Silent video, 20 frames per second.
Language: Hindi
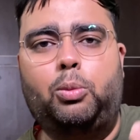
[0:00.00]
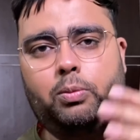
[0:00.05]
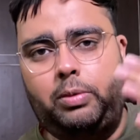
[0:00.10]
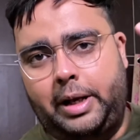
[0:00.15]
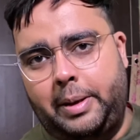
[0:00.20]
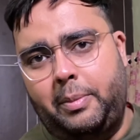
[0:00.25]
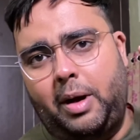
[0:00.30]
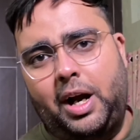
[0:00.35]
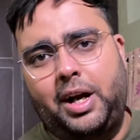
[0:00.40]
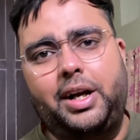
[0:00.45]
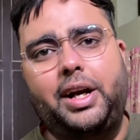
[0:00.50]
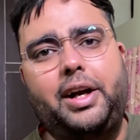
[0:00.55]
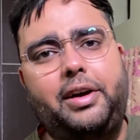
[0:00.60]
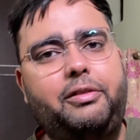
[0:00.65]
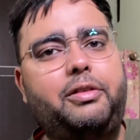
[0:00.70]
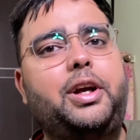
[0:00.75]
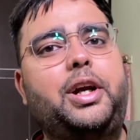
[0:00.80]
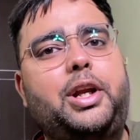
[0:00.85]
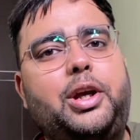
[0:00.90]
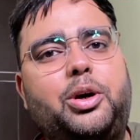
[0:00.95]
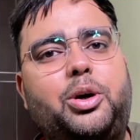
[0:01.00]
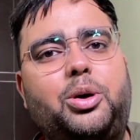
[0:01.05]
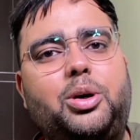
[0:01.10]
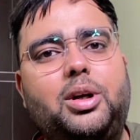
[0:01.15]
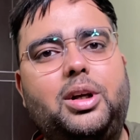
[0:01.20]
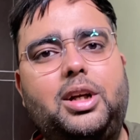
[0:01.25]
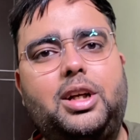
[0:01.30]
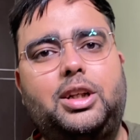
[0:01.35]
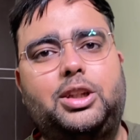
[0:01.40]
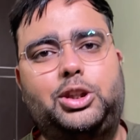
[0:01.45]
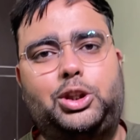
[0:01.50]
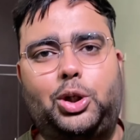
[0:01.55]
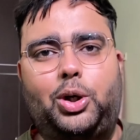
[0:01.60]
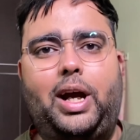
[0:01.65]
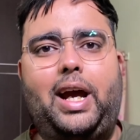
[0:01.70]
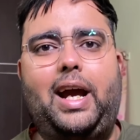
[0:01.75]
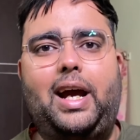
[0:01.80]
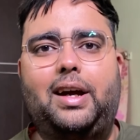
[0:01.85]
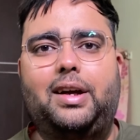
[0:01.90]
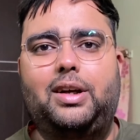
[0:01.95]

डिमांडेड वीडियो जो है